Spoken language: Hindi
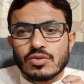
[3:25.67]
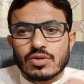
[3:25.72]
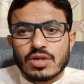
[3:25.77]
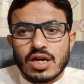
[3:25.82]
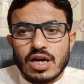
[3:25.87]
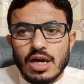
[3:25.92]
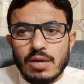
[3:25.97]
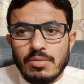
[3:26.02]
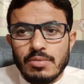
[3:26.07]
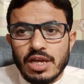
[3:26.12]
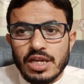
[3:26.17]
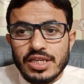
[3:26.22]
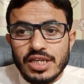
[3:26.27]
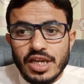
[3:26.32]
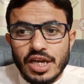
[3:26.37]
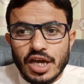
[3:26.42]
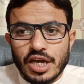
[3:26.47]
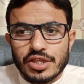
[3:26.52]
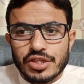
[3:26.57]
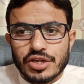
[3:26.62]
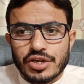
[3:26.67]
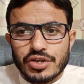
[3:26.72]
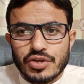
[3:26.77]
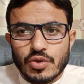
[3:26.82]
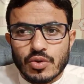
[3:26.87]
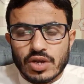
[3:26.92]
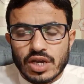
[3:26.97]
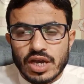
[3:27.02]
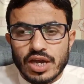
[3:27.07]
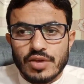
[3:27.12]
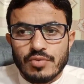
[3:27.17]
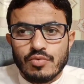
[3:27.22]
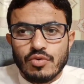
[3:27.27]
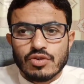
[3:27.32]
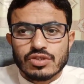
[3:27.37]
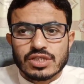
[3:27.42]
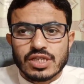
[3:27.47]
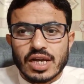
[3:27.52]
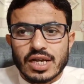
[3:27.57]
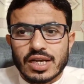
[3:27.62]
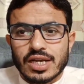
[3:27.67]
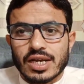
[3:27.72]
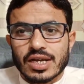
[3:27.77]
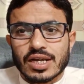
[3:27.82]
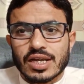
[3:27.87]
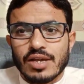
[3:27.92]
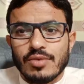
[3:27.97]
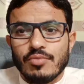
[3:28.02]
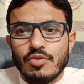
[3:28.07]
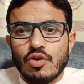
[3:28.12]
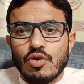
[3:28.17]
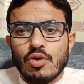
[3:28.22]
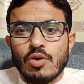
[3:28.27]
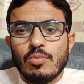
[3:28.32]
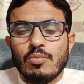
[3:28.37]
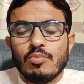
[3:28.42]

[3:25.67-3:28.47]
जो काम है ये अंतड़ियों का है वो शक करके वो